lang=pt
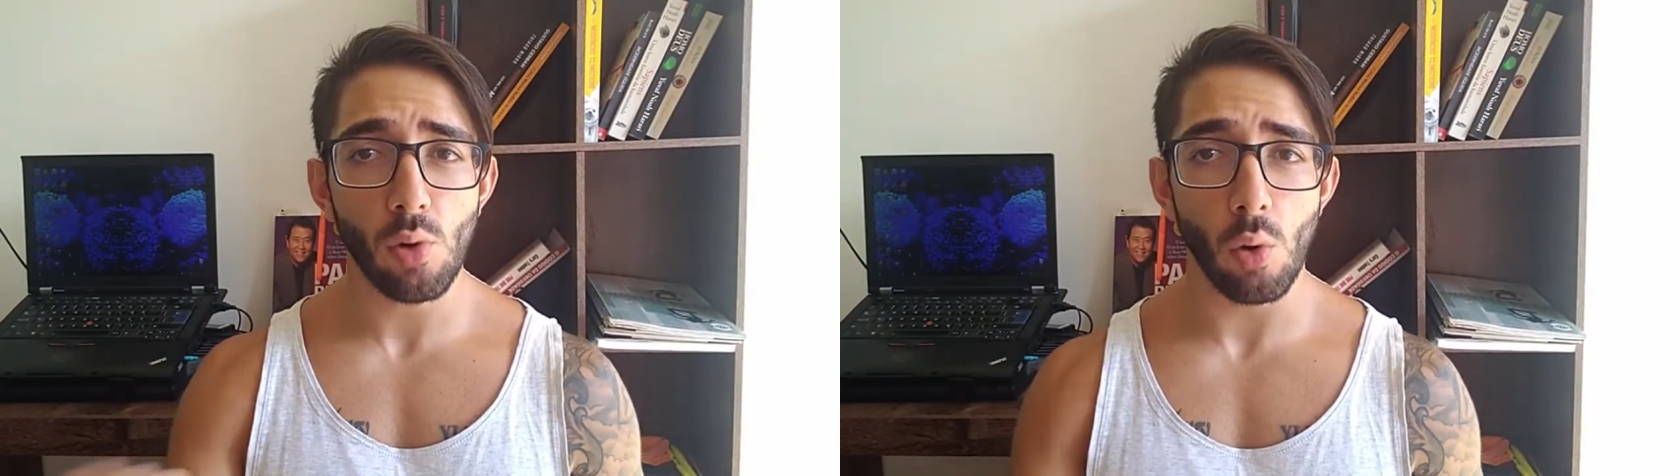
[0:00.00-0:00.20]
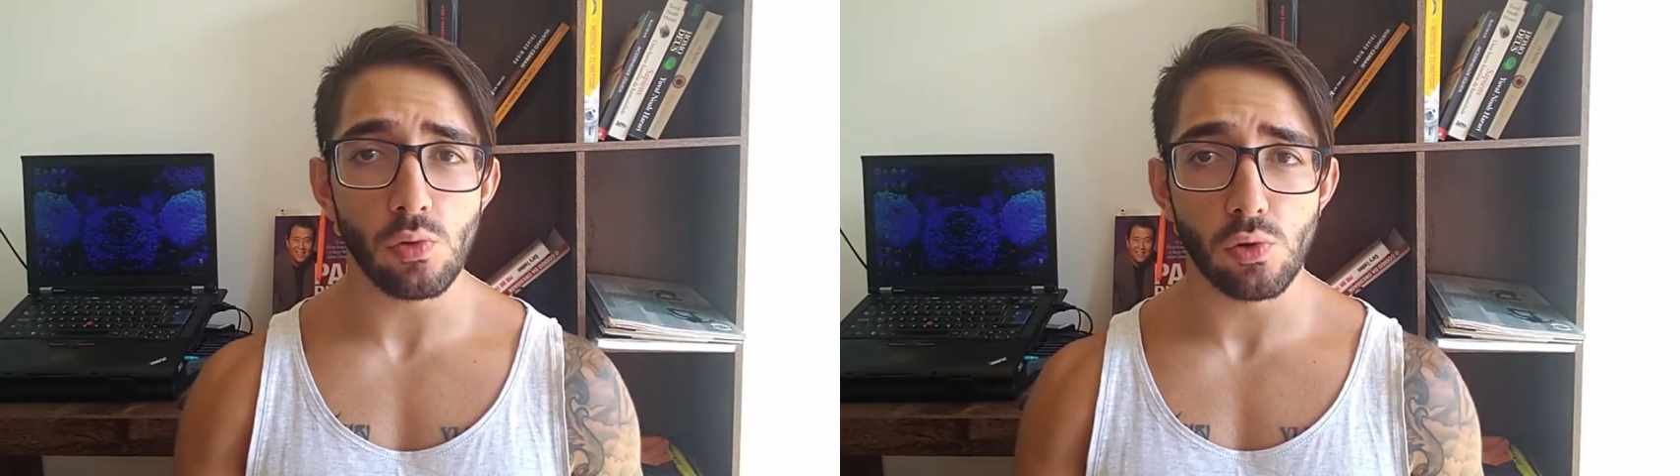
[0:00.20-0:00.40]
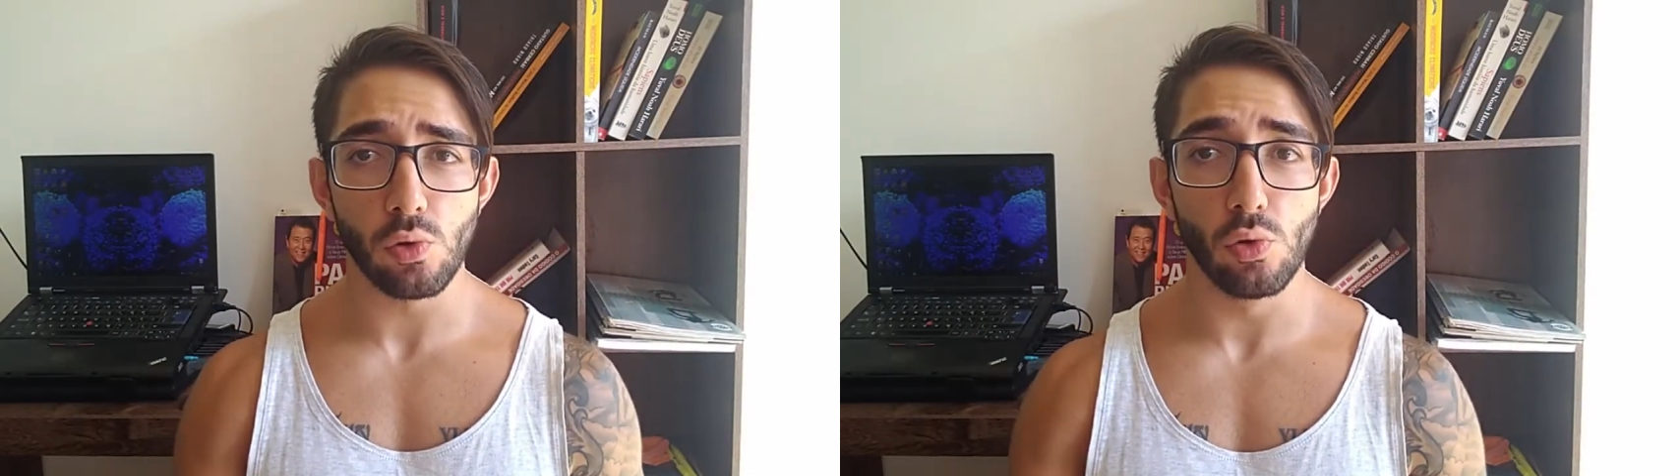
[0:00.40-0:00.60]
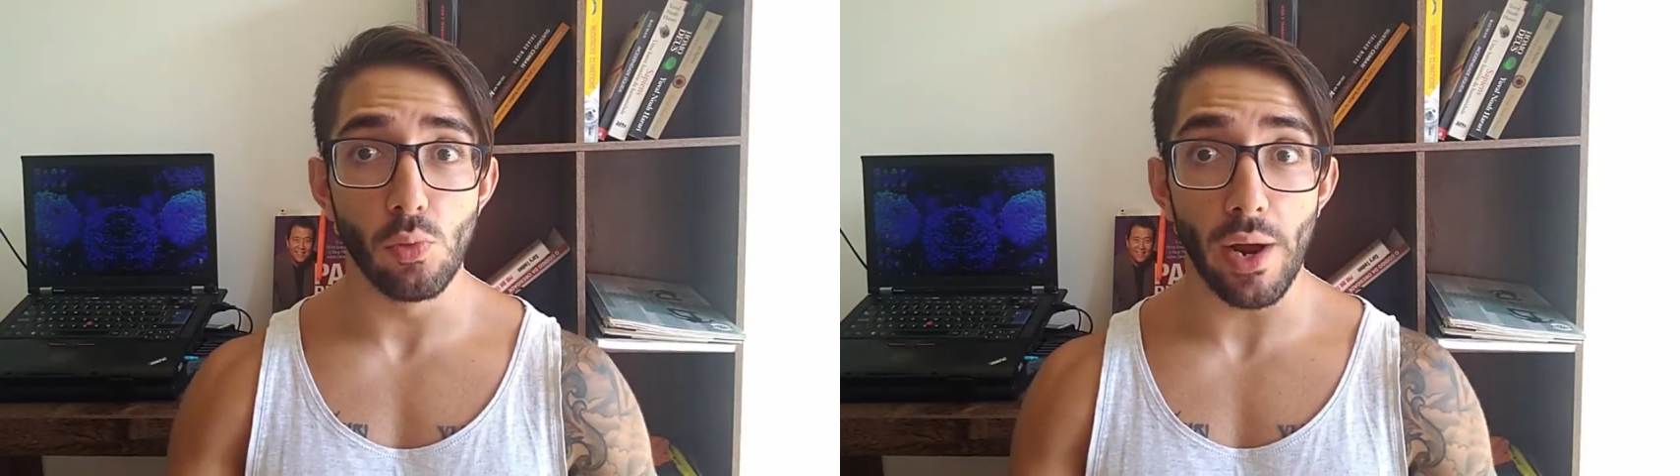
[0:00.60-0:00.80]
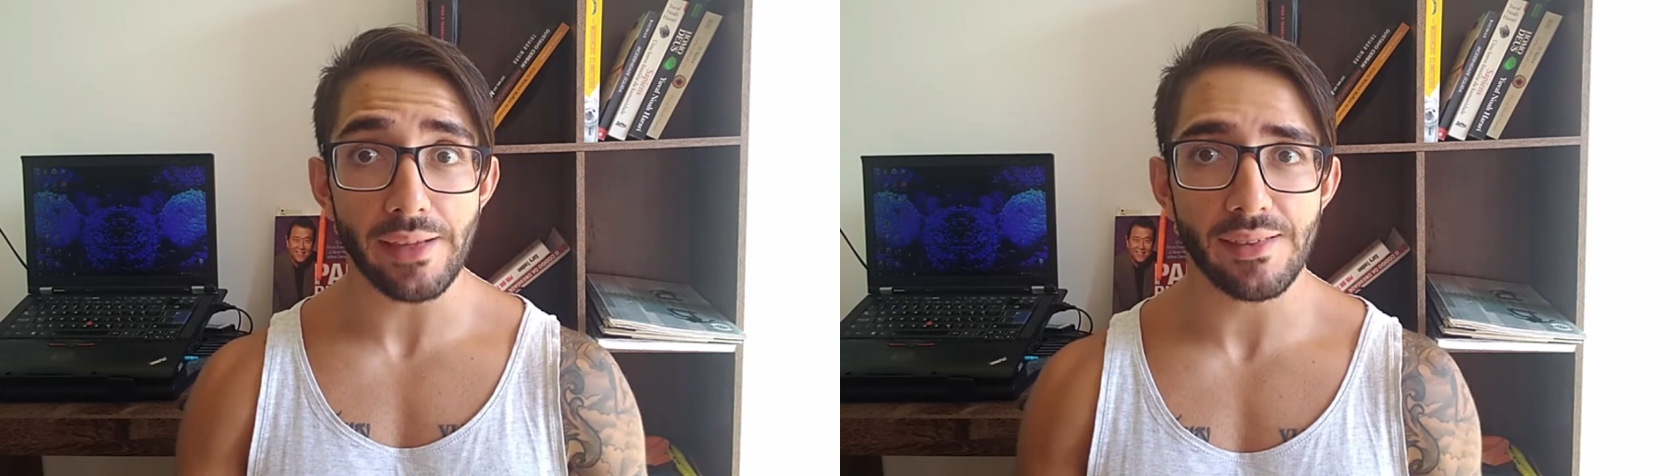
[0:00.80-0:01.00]

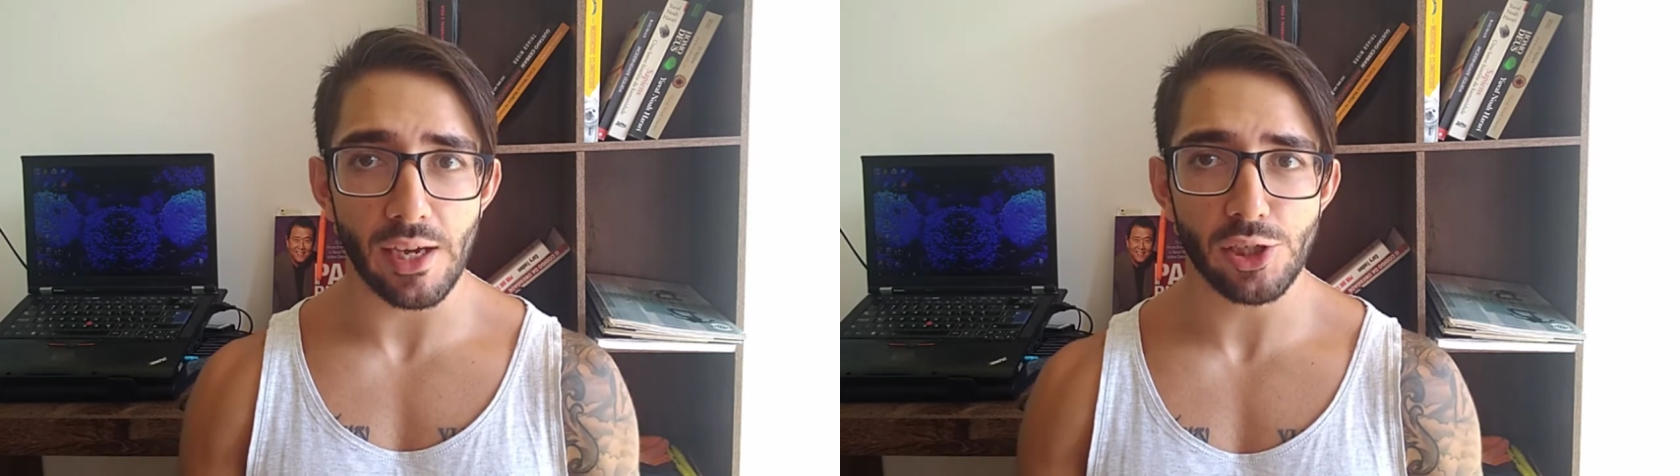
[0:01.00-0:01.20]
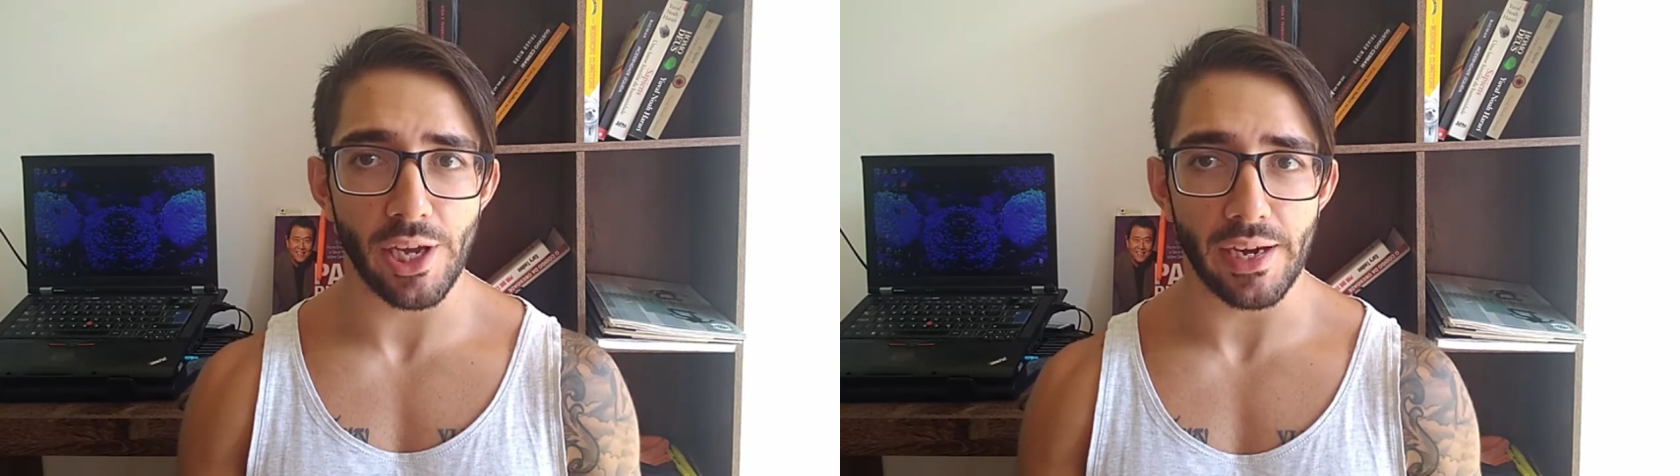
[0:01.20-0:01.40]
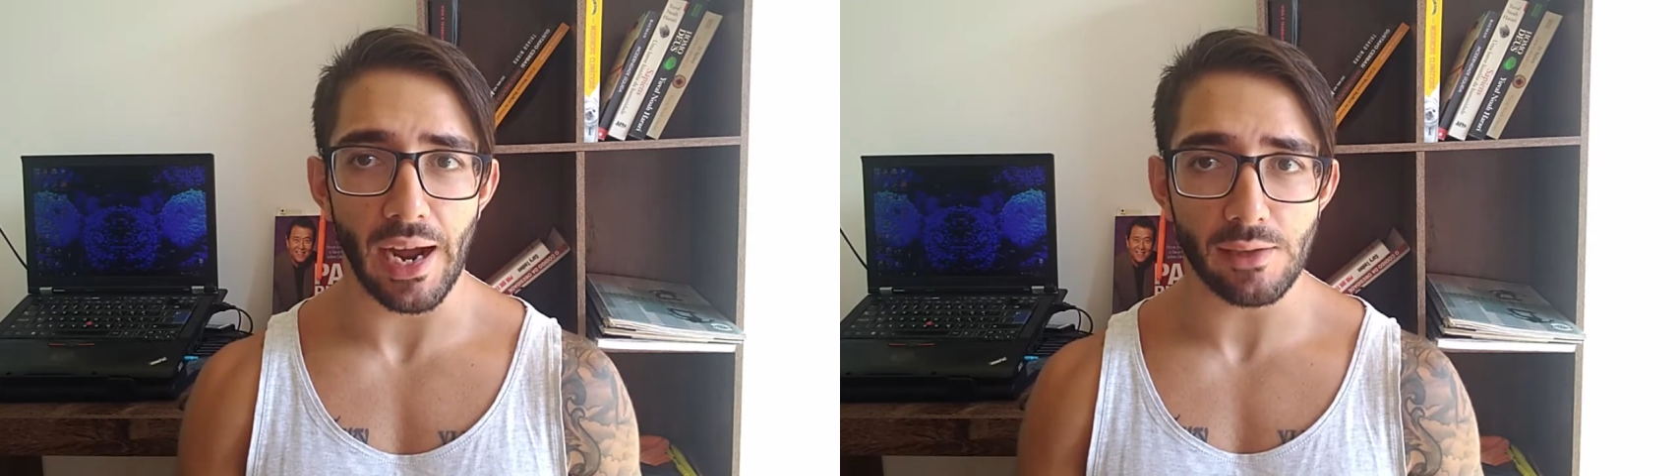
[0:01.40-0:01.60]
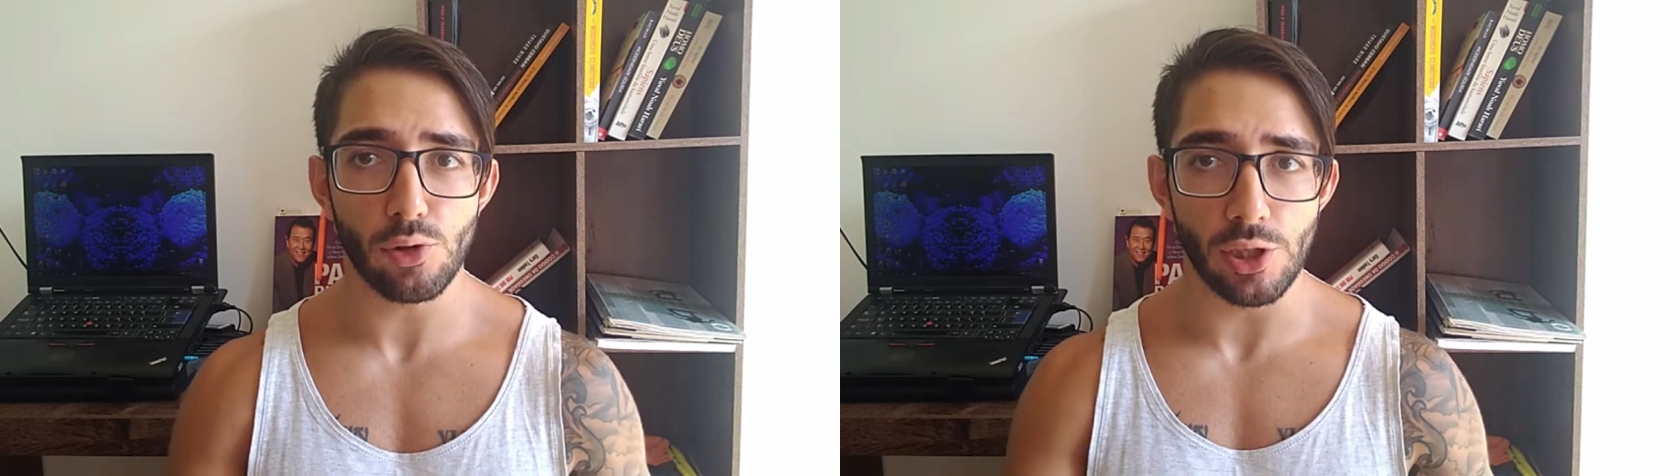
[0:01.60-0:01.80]
consumo exagerado